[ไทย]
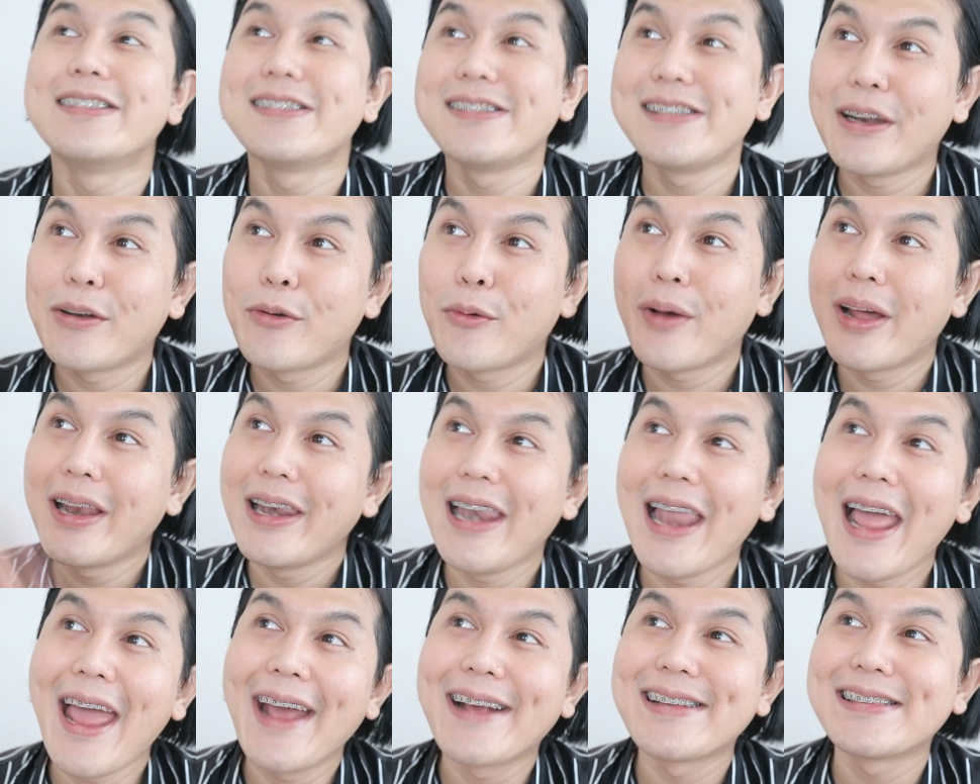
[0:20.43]
เจ็ดวัน
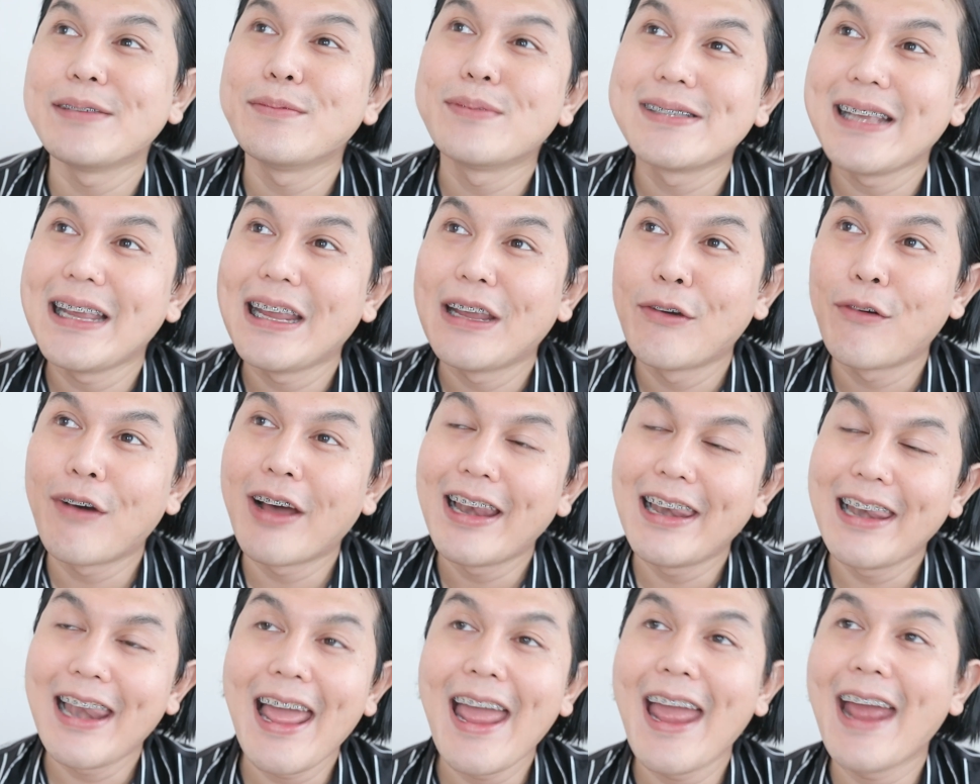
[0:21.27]
แรก 14
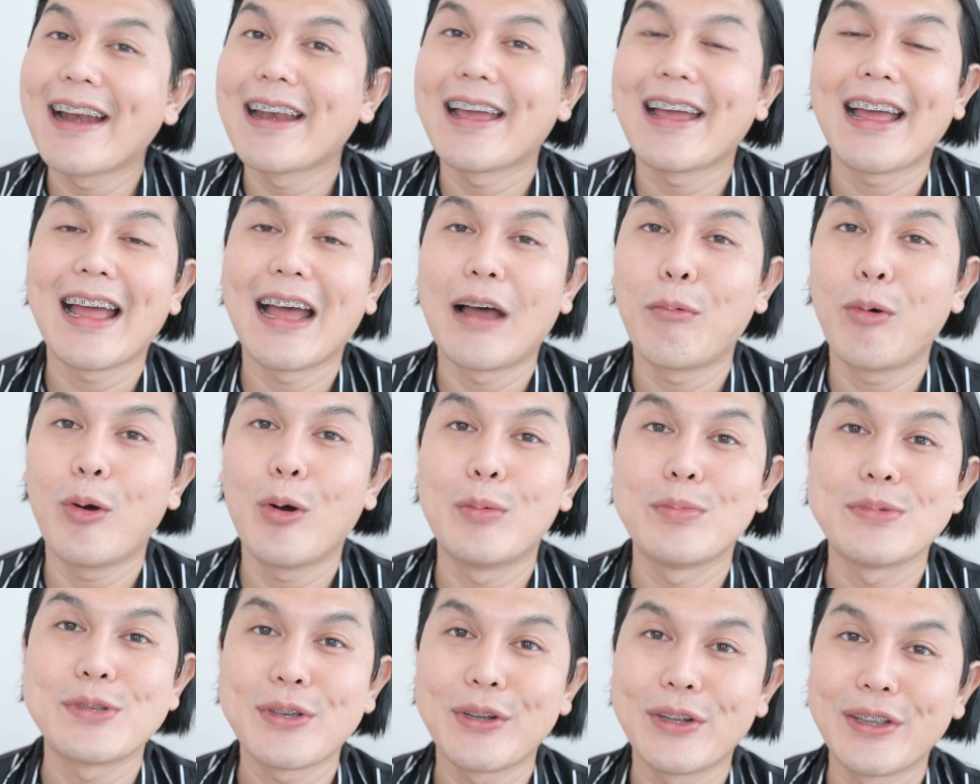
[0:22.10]
วันแรกนะคะ ผ
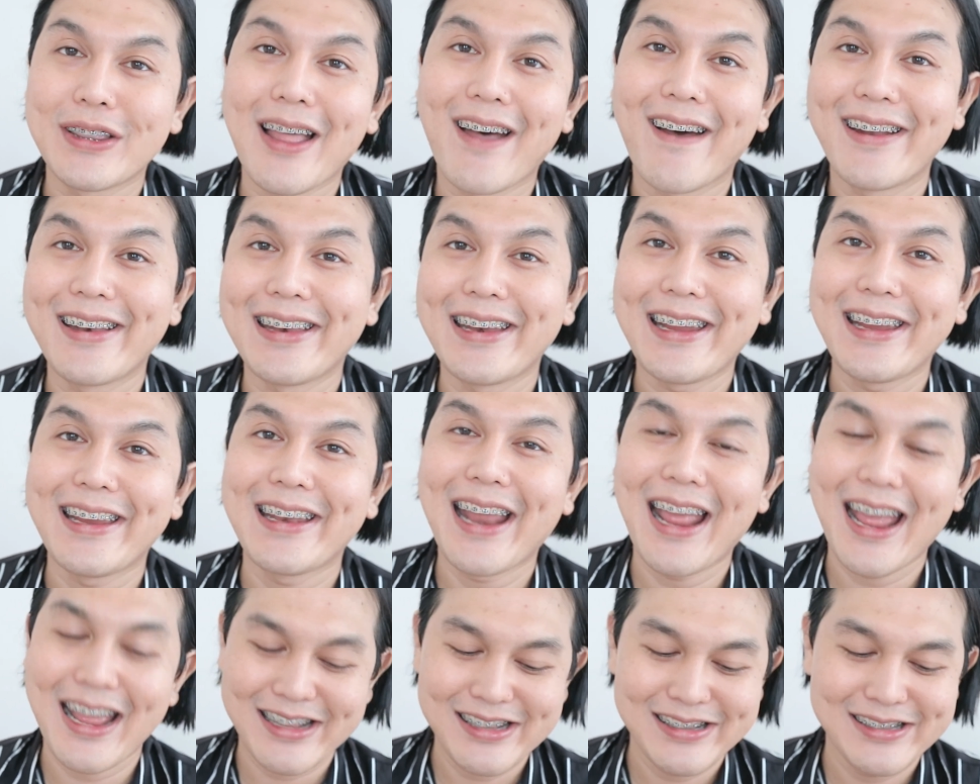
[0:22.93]
มจนตอนนี้
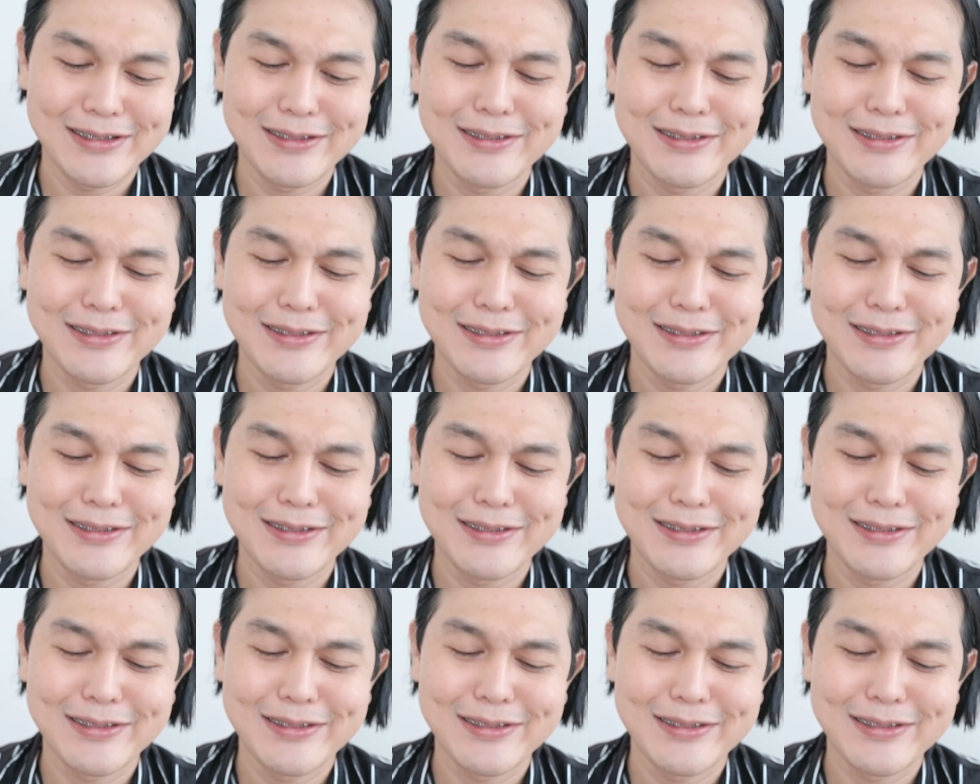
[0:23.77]
นะ